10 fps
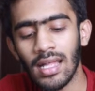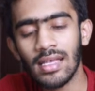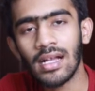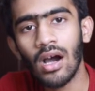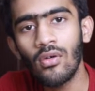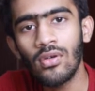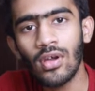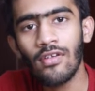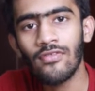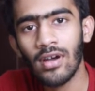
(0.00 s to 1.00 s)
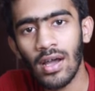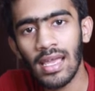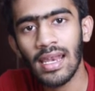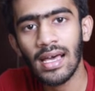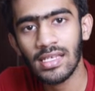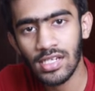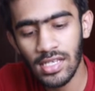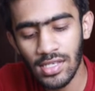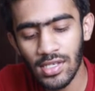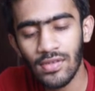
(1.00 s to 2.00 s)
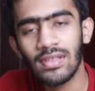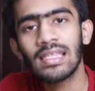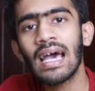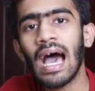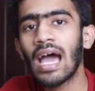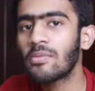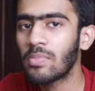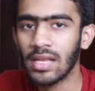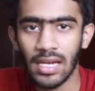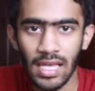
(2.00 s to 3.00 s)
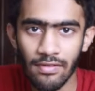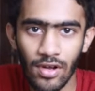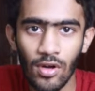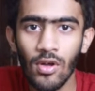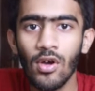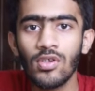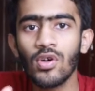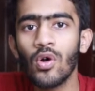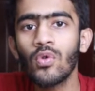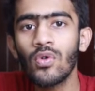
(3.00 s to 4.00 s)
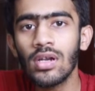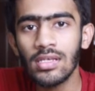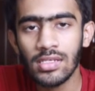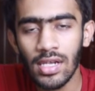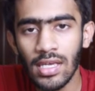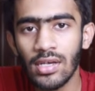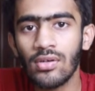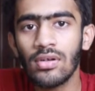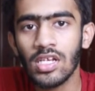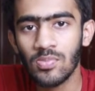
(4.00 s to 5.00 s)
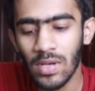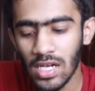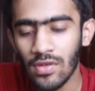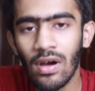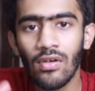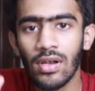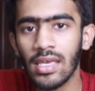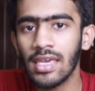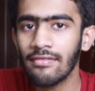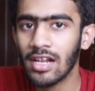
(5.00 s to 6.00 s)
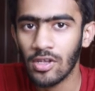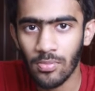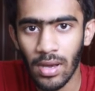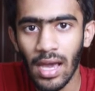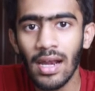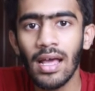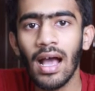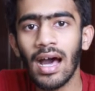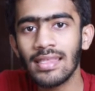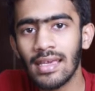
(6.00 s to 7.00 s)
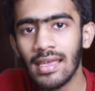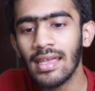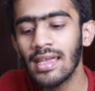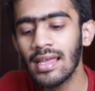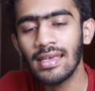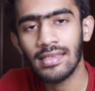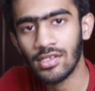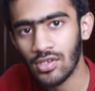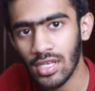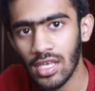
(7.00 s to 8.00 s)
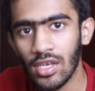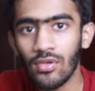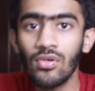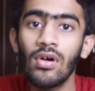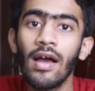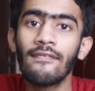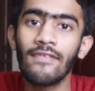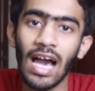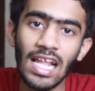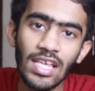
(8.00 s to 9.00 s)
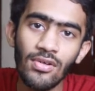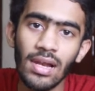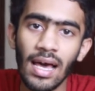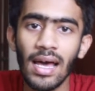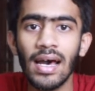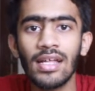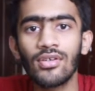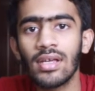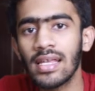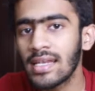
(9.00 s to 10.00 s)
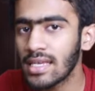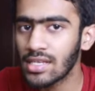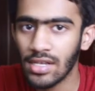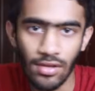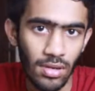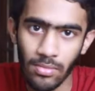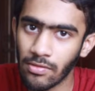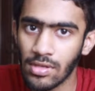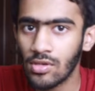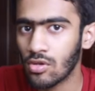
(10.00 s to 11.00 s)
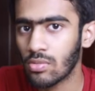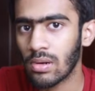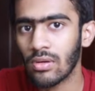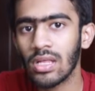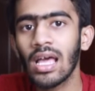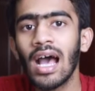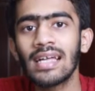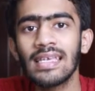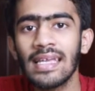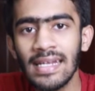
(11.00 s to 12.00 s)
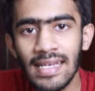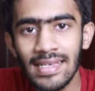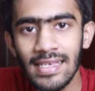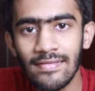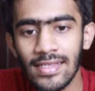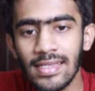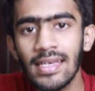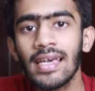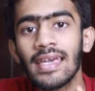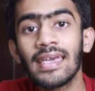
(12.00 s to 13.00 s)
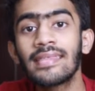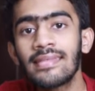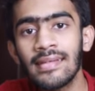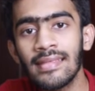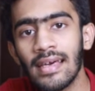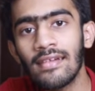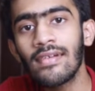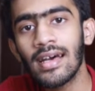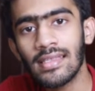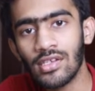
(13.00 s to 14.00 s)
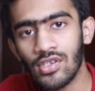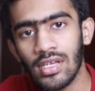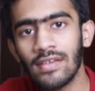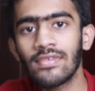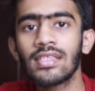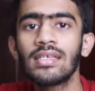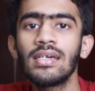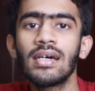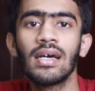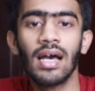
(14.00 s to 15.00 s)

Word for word: அந்த கவுண்ட் ஆஃப் எல்லா ஸ்ட்ரிங்ஸையும் வந்து ஆட் பண்ணிக்கிட்டே வரோம் ஸோ ஒவ்வொரு ஸ்ட்ரிங்க்கும் ரெஸ்பெக்டிவாக ஒரு கீ வேல்யூ பேர் அந்த க்ரீயில் இந்த ஸ்ட்ரிங்கையும் வேல்யூவில் அதோட இன்டீஜரையும் நம்ம வந்து ஸ்டோர் பண்ணலாம் அந்த இன்டீஜர் வந்து எத்தனை தடவை அந்த ஸ்ட்ரிங் வந்து